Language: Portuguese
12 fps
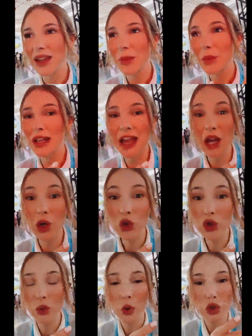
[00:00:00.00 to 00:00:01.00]
porque era o,
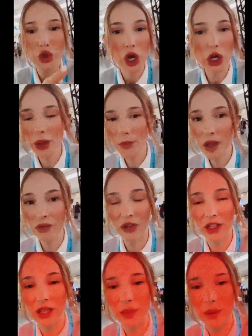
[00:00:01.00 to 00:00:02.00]
o sonho da minha
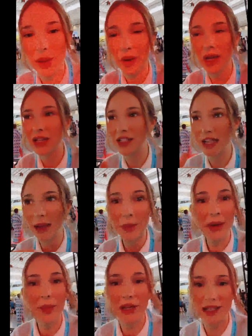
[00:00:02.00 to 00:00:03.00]
vida. Minha mãe
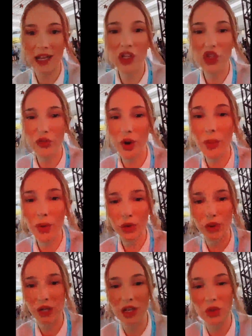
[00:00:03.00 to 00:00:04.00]
sempre me incentivou
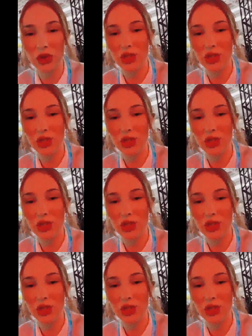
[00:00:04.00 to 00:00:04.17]
muito nisso,